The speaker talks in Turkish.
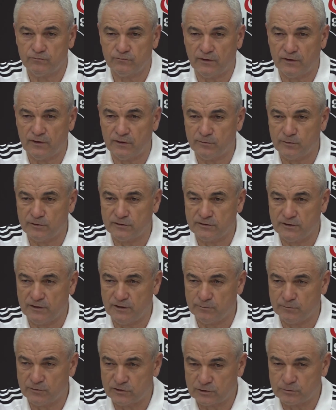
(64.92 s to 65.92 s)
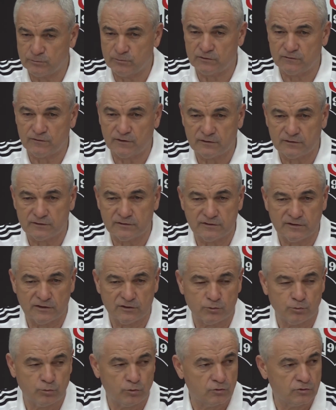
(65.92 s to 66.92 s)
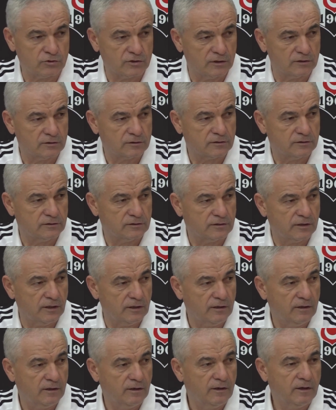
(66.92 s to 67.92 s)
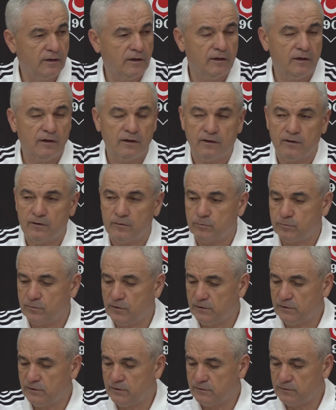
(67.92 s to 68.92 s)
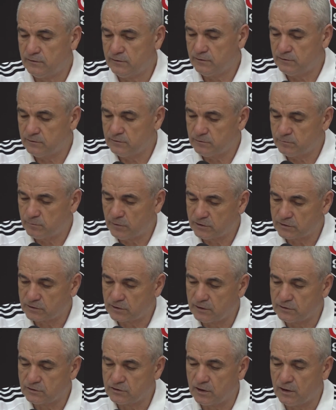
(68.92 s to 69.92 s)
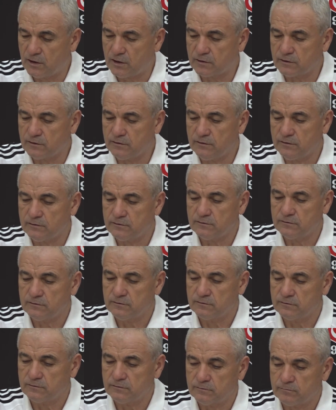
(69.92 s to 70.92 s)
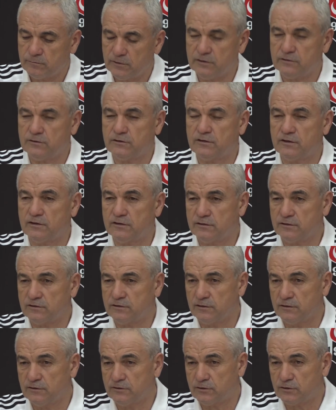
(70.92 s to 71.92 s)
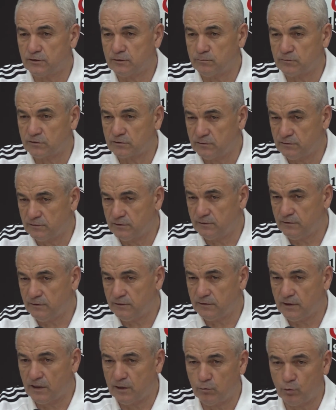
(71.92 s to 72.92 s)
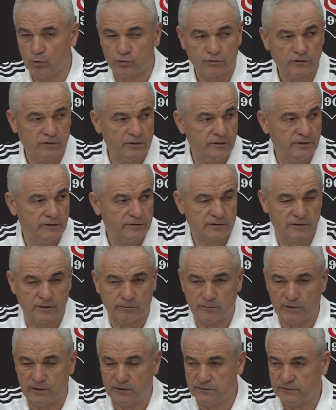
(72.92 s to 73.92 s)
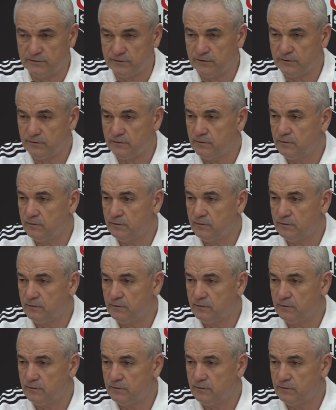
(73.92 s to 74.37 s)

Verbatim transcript: Fenerbahçe ile maçımız vardı Rize Spor'u çalıştırırken. Beni e, başkan çağırdı. Beşiktaş'ta çalışır mısın dedi. Del Bosque zamanıydı.